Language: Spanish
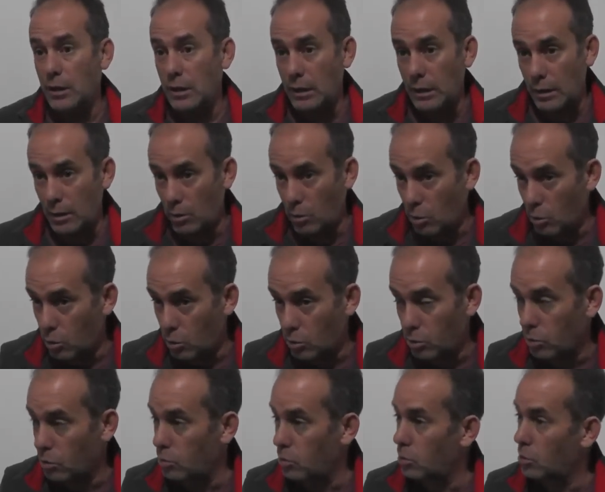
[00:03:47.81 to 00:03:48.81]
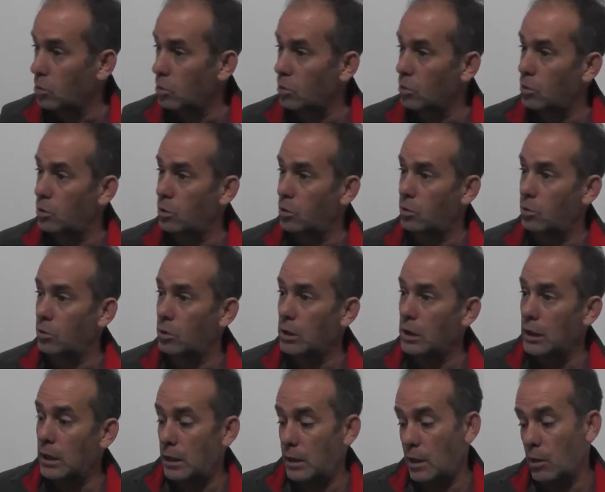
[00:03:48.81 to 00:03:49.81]
eh, los costos son otros,
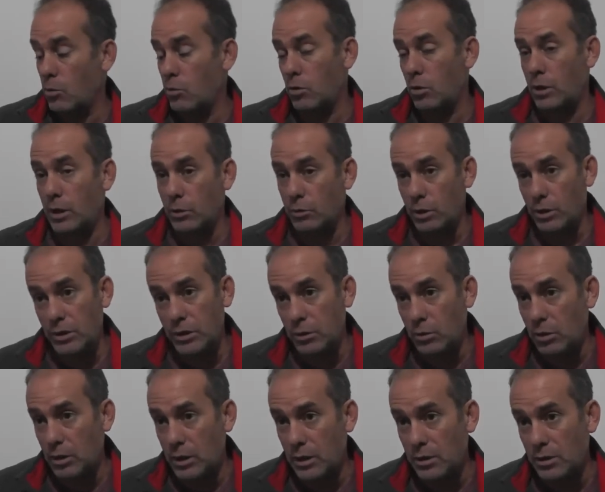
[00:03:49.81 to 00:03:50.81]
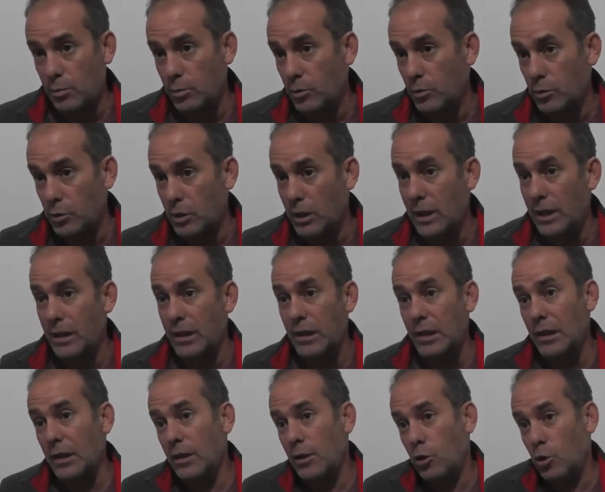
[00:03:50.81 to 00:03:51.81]
en algunos casos hay chicos que quieren ser profesionales,
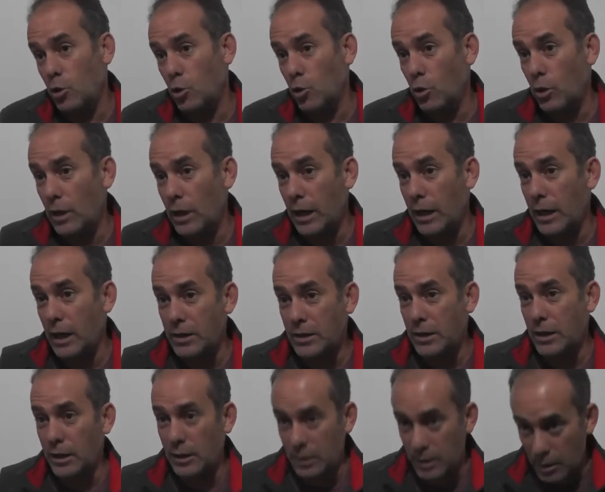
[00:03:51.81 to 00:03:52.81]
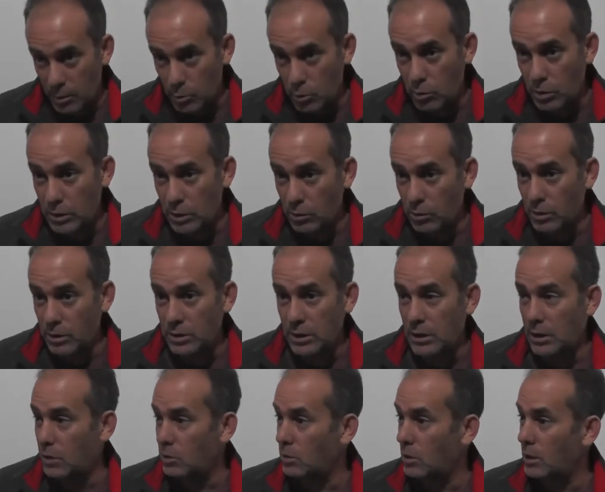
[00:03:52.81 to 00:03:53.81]
no en las carreras que tenemos en nuestra
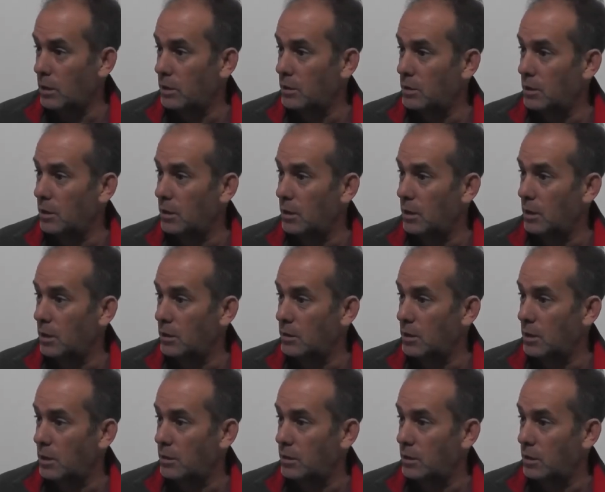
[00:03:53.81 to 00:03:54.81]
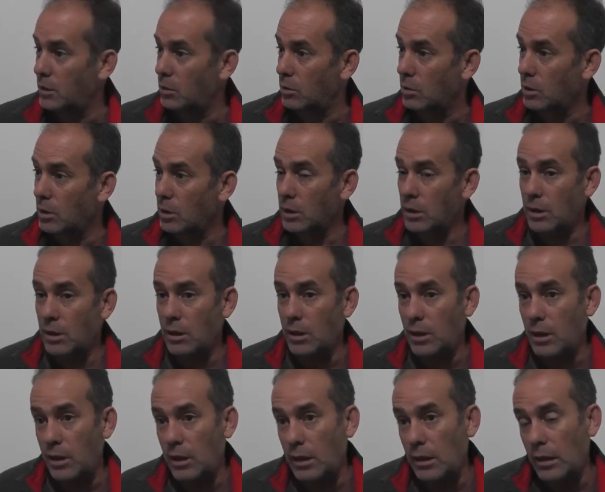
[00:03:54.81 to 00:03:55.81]
Universidad Nacional de, Chilecito,
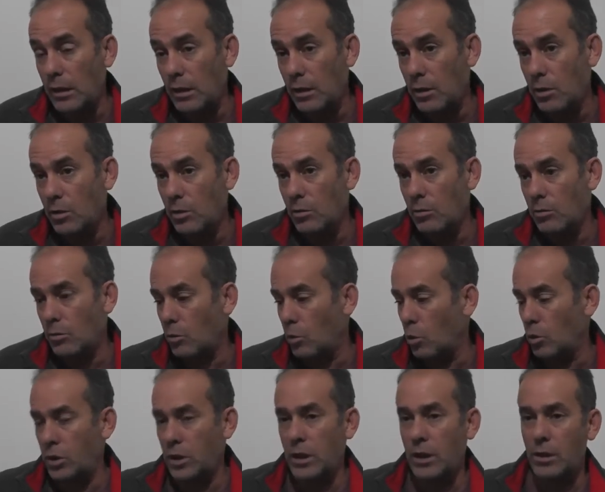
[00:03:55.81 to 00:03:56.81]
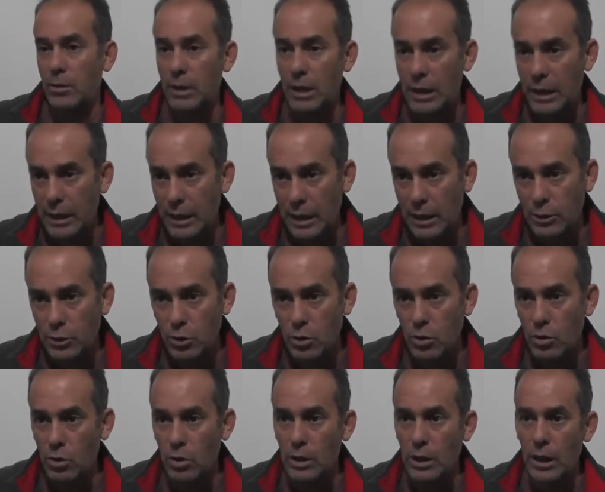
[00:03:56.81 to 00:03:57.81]
y, o tiene que viajar a La
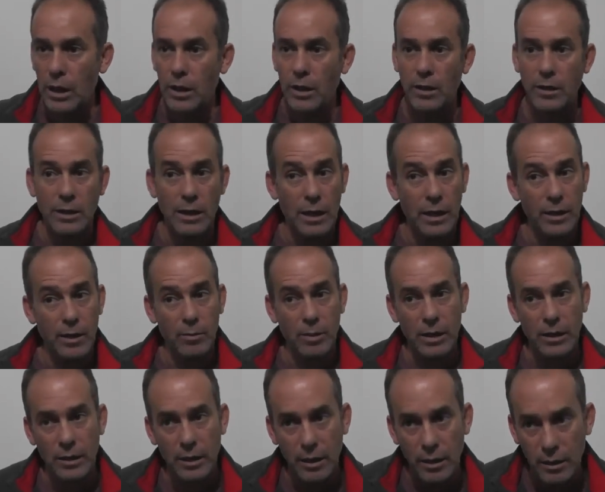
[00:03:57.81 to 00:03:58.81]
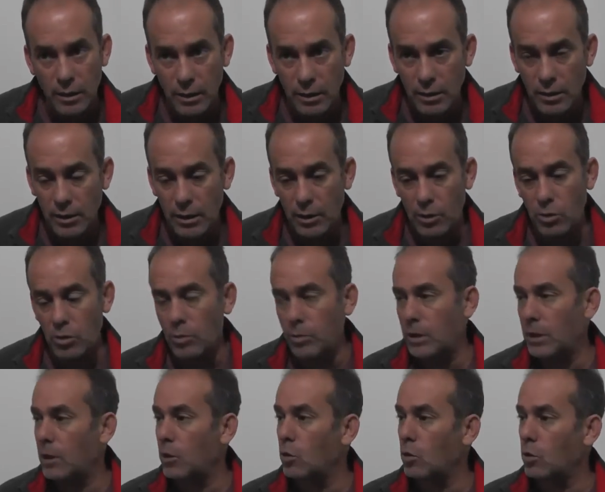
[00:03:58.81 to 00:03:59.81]
Rioja, y ya la demanda
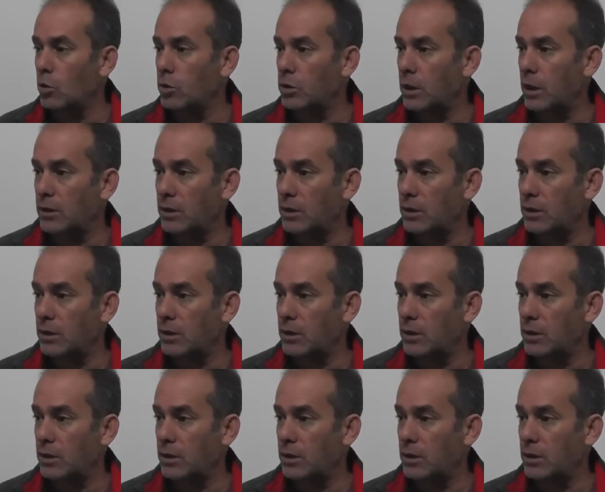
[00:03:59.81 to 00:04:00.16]
económica es otra,